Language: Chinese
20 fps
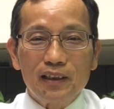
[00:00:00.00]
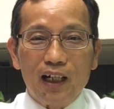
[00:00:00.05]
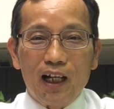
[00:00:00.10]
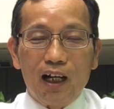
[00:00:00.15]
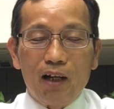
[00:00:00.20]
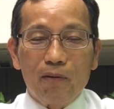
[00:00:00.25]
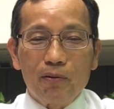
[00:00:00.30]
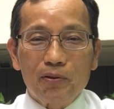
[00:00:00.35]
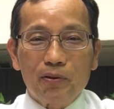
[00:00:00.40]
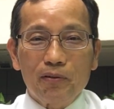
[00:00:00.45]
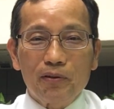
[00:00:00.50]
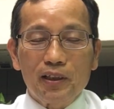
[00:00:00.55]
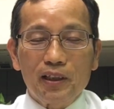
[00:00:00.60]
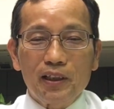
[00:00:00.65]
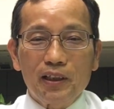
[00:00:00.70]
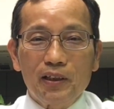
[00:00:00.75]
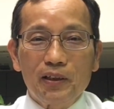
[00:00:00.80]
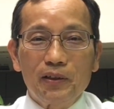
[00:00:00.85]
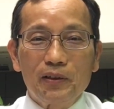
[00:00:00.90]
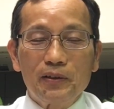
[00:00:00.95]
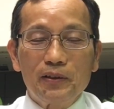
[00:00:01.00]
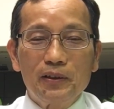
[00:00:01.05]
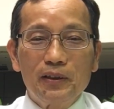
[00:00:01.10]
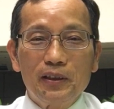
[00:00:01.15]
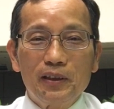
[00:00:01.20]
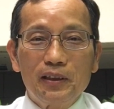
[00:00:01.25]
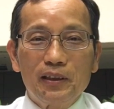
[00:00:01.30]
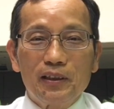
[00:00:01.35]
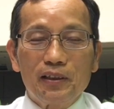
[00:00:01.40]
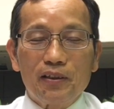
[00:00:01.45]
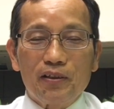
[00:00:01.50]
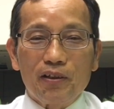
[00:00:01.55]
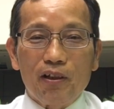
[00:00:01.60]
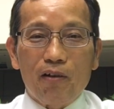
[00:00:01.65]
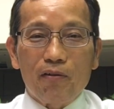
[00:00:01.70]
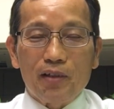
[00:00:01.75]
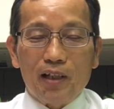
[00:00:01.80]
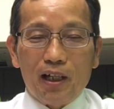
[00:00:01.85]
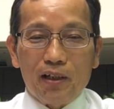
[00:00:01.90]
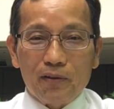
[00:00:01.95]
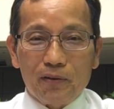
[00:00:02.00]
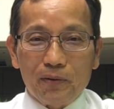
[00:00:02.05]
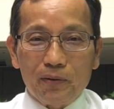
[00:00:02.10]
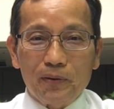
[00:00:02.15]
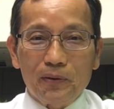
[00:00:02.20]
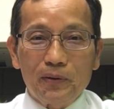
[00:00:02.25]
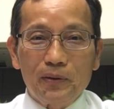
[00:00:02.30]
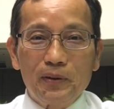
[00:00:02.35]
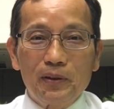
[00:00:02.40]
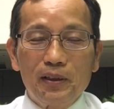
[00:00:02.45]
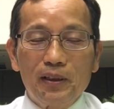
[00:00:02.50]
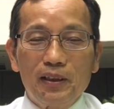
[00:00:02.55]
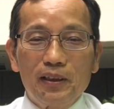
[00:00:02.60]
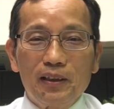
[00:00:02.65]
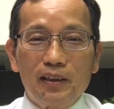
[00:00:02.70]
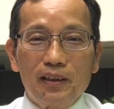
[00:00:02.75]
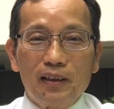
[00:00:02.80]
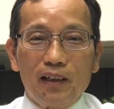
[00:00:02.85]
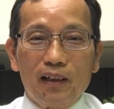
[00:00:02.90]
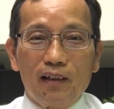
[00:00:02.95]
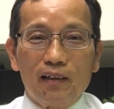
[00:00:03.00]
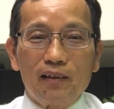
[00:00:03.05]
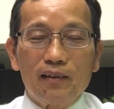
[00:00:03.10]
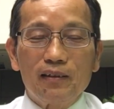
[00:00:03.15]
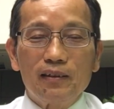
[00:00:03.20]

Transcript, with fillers: 啊，我就能够教养出啊